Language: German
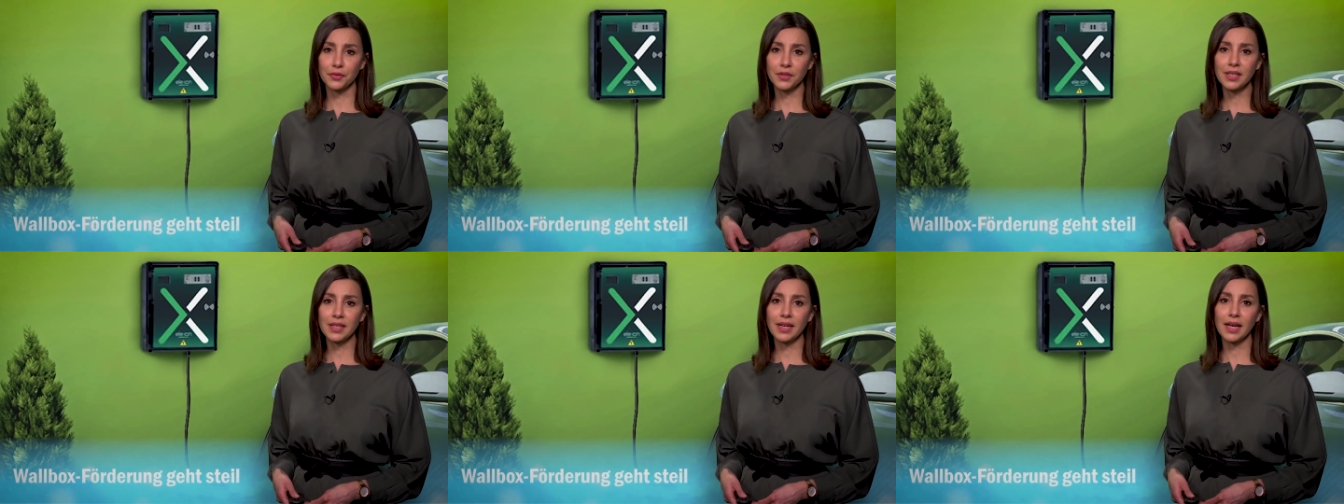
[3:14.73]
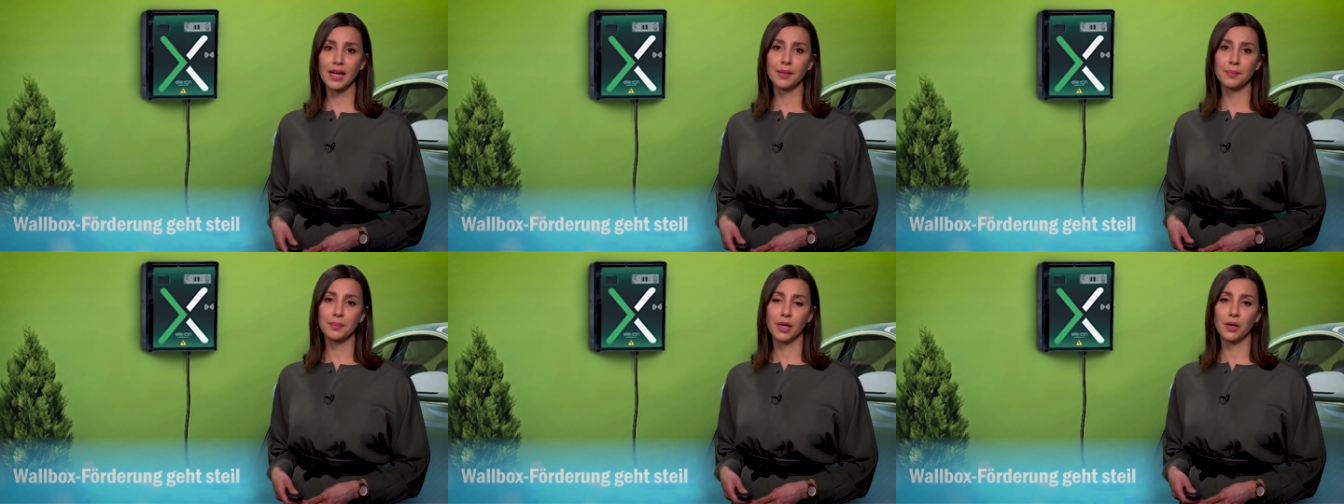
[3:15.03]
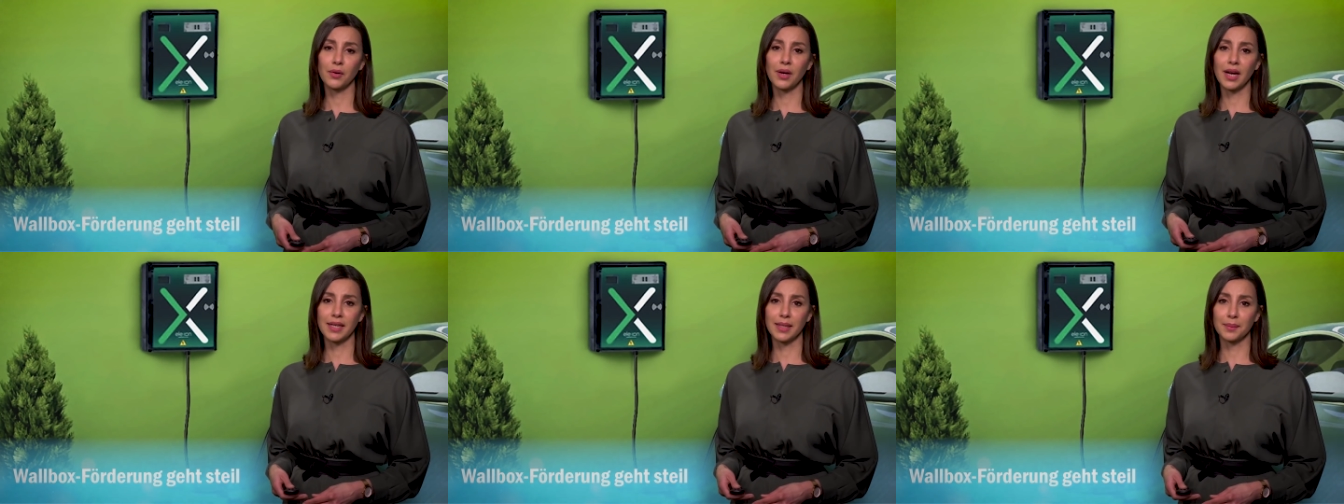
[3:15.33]
für den
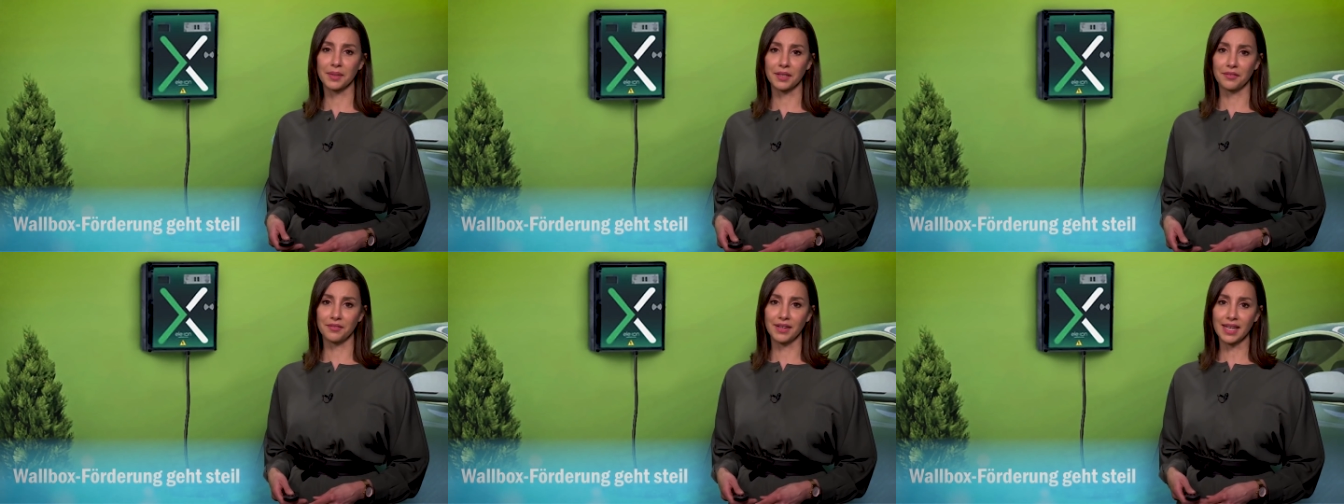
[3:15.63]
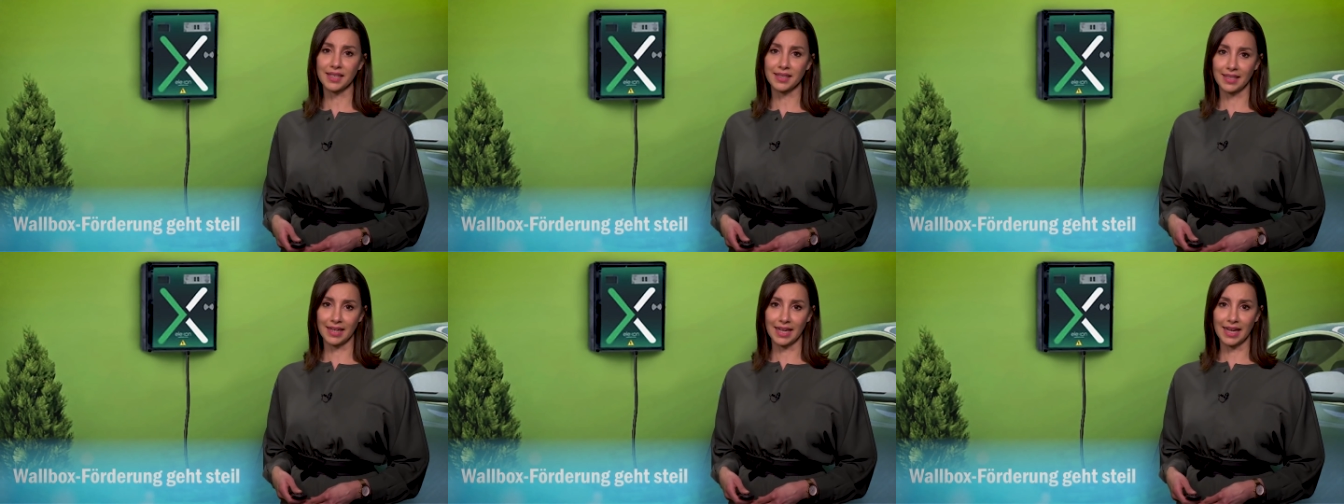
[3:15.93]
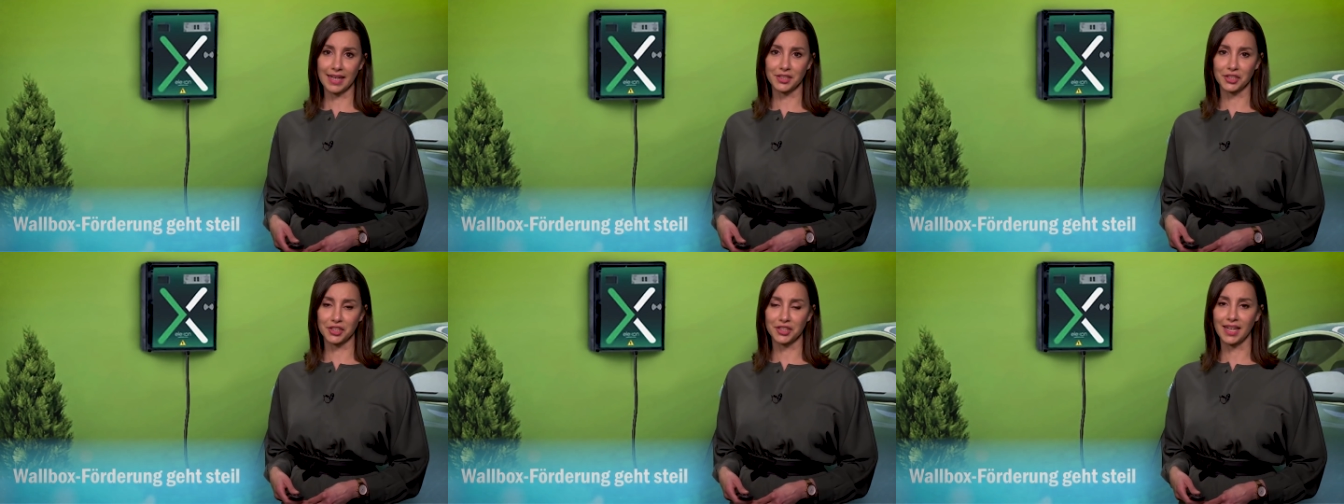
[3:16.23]
Einbau einer privaten
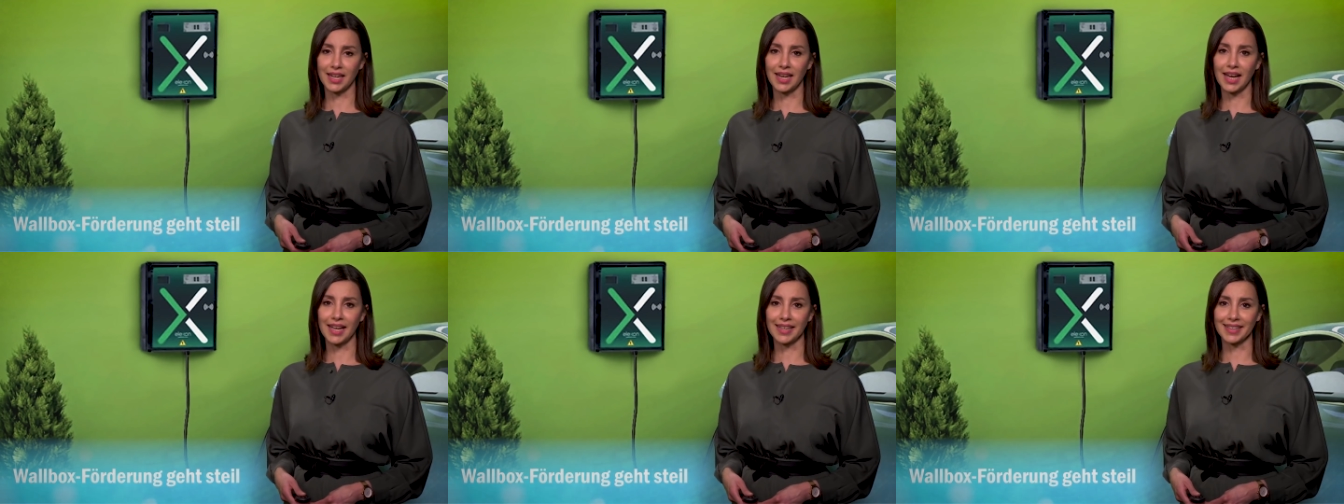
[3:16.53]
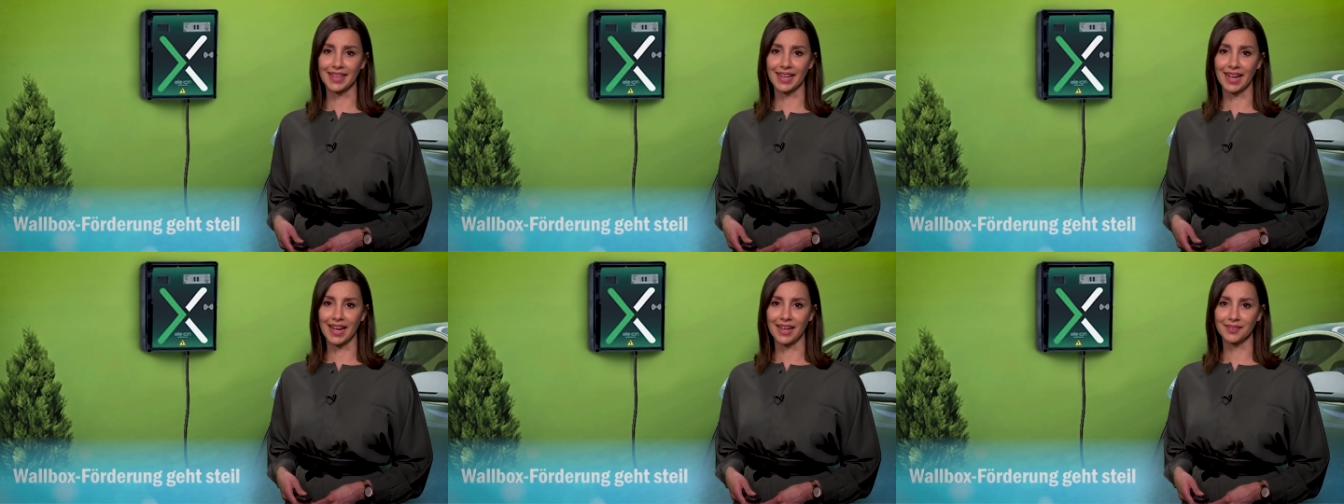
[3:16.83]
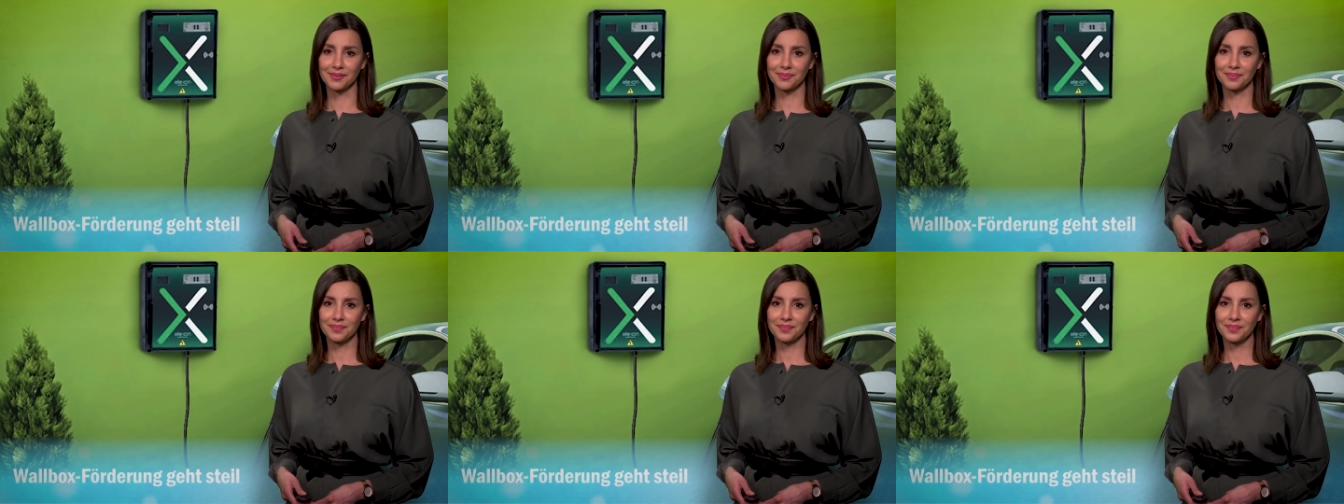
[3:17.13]
Ladestelle
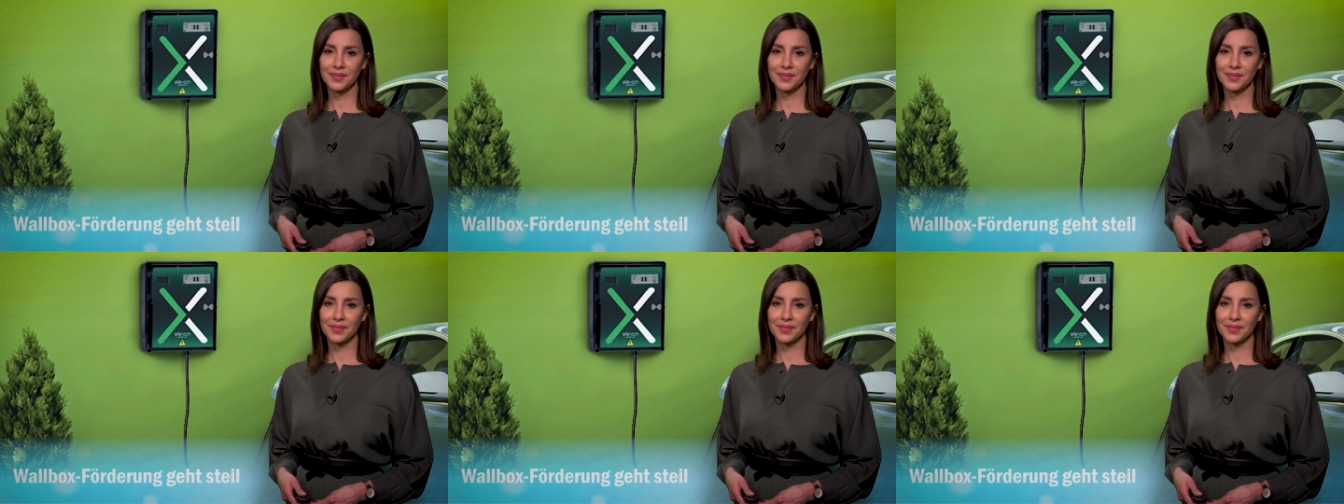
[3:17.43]
eingegangen.